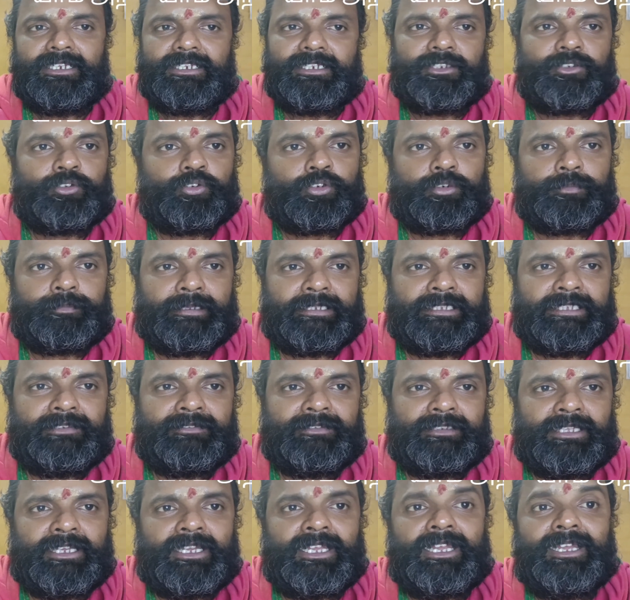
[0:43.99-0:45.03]
இது ஒரு பதிவு
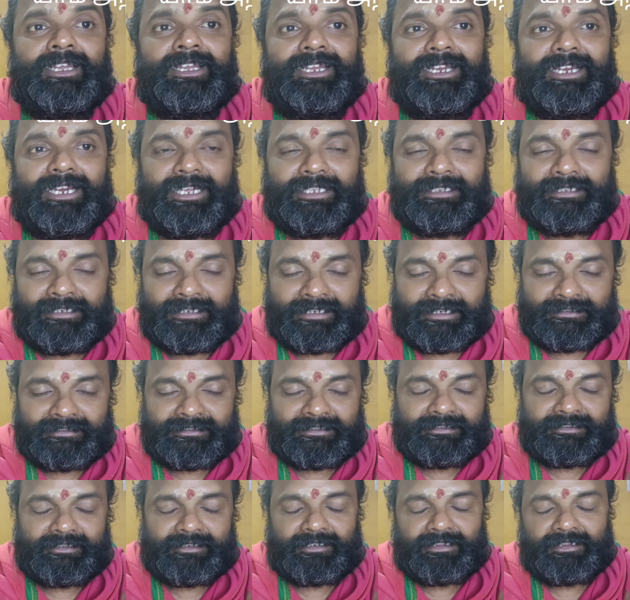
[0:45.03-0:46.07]
தான் அந்த
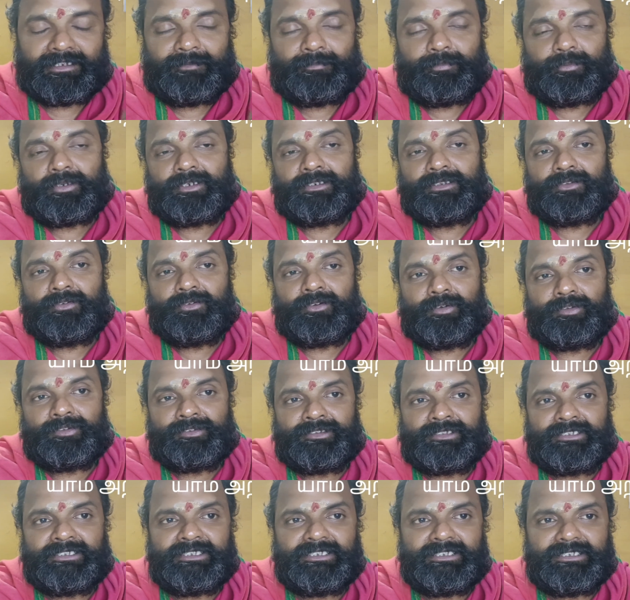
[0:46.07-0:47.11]
நட்சத்திரத்துல பிறந்தவங்க
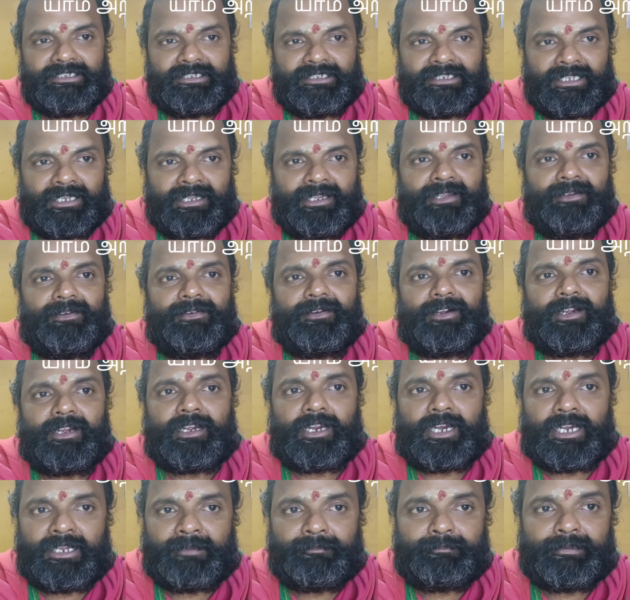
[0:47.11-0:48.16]
வந்து இதை
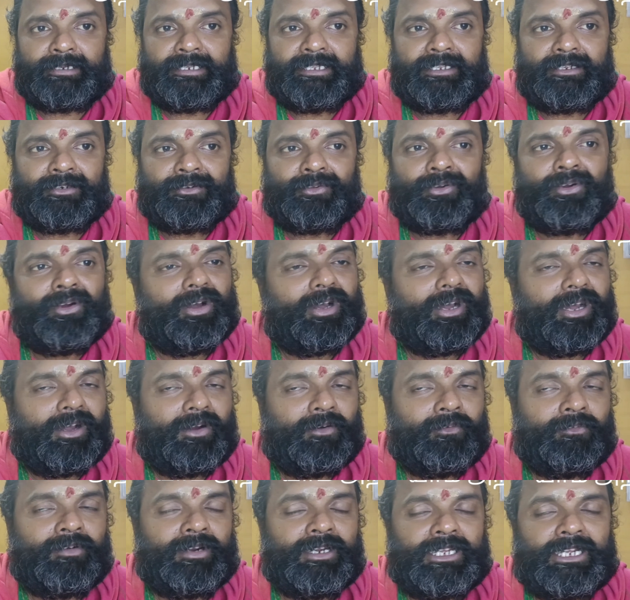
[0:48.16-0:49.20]
கடைப்பிடிக்கணும்
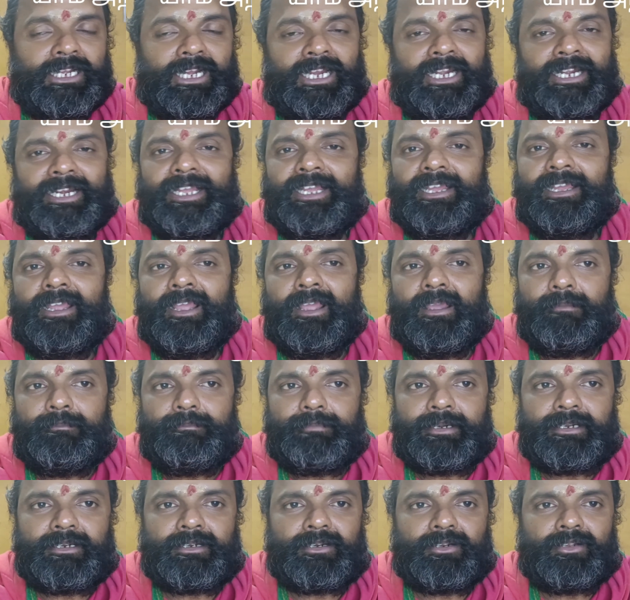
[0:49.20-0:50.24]
அவங்களுக்கான
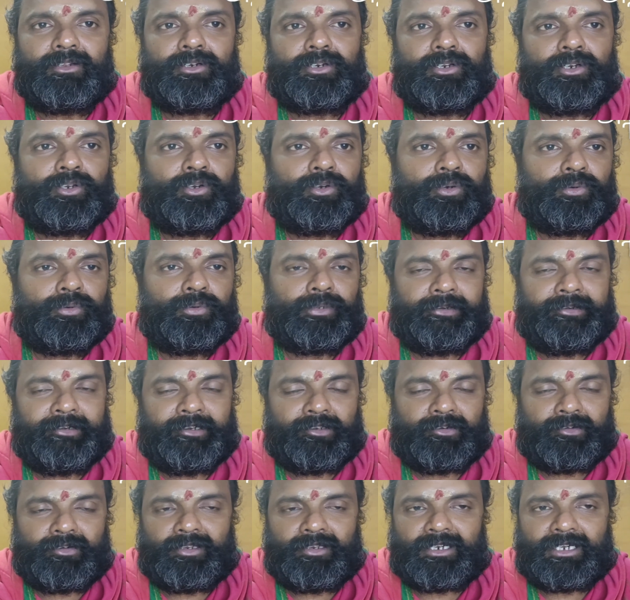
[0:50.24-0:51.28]
பெற்றோர்களோ
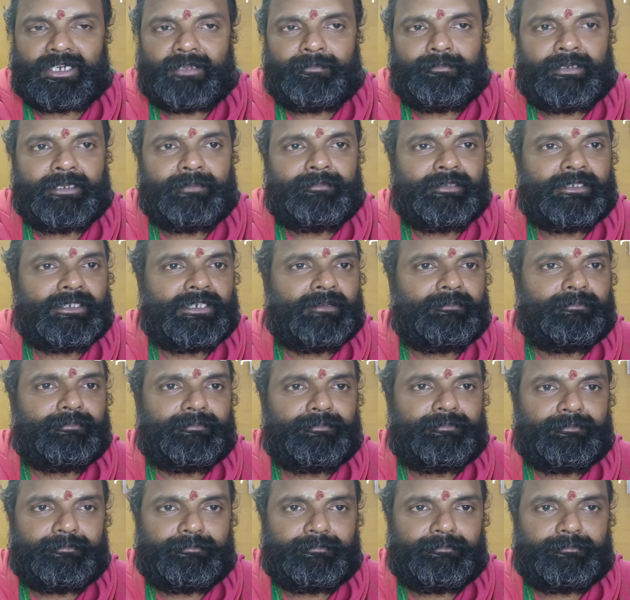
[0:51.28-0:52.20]
உறவினர்களோ கடைப்பிடிக்கிறதுல